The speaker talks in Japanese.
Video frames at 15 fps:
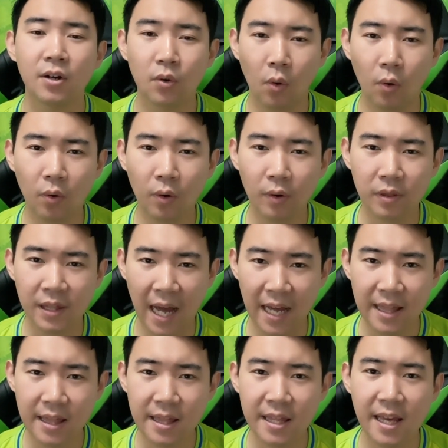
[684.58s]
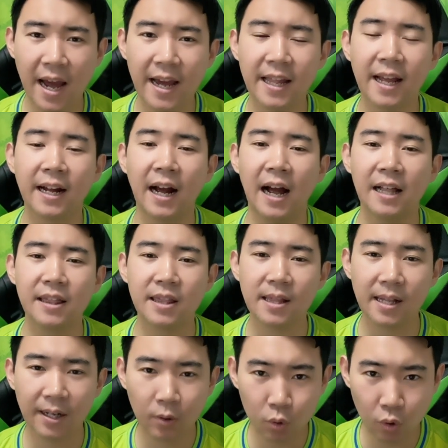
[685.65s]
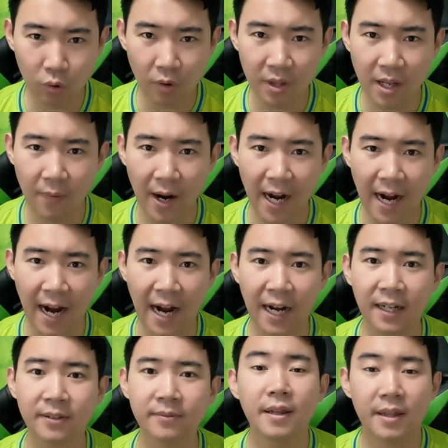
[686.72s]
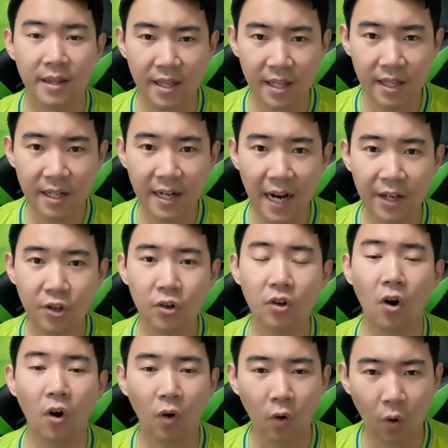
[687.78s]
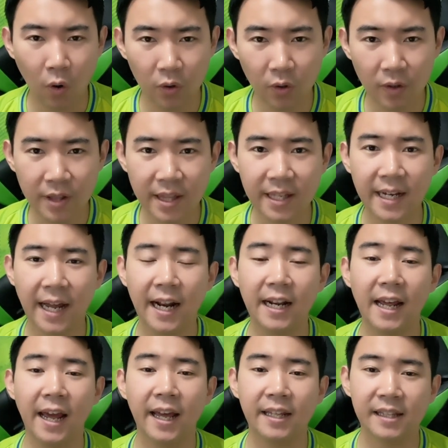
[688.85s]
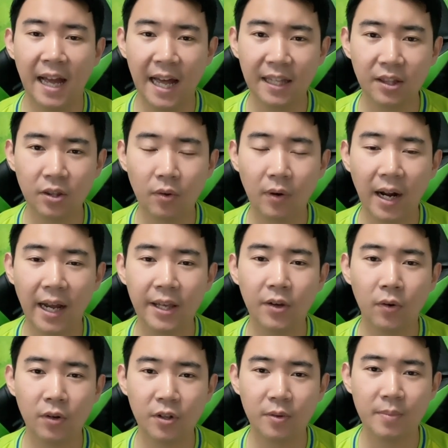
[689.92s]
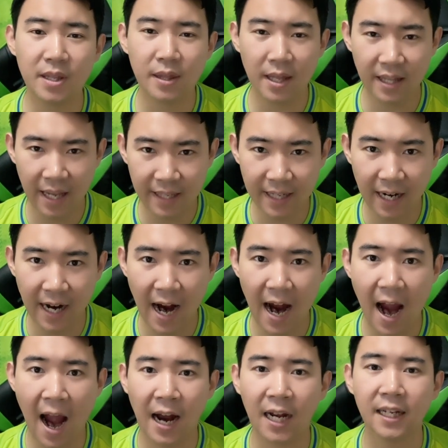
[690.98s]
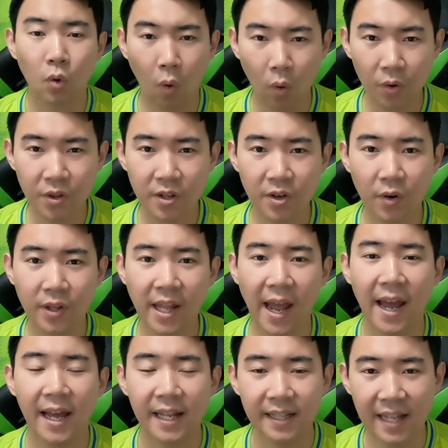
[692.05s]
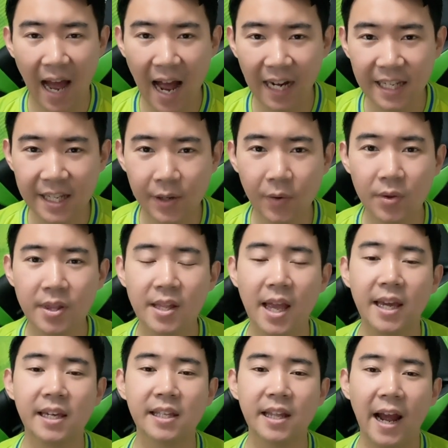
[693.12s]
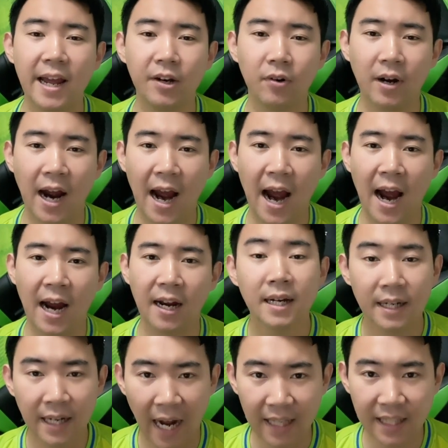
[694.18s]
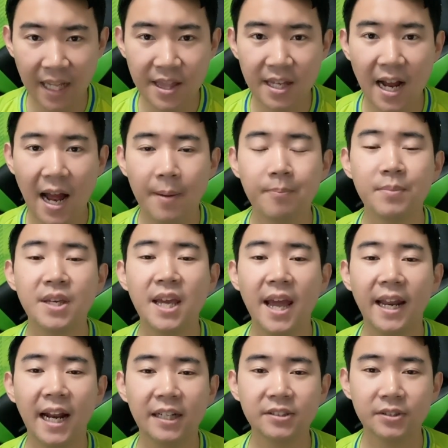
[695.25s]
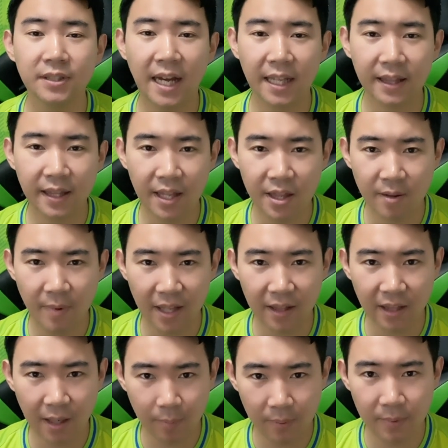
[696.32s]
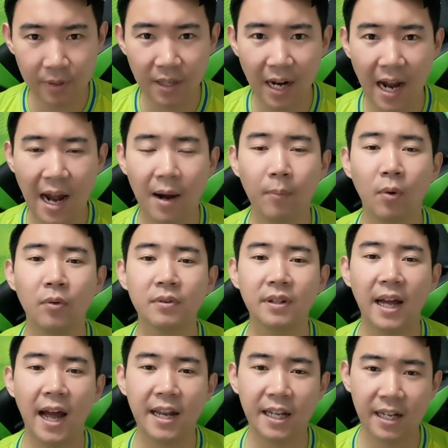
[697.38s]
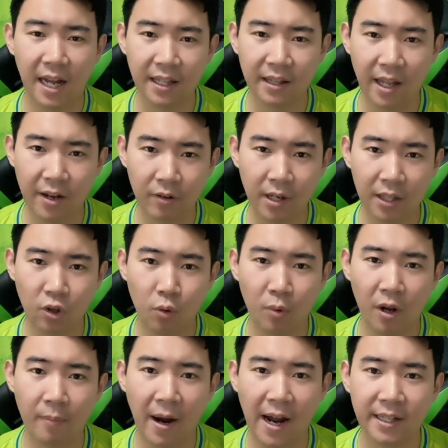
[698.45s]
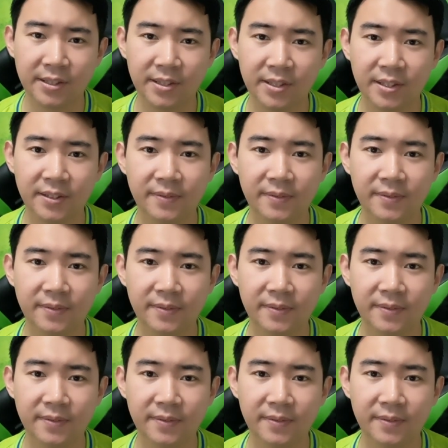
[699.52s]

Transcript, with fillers: ここ3試合で感じたこととしては、新加入の個の力でなんとかよく見せていたが、攻守において何をしていきたいのか、形が見えなくなってしまった部分が問題になっているかと思います。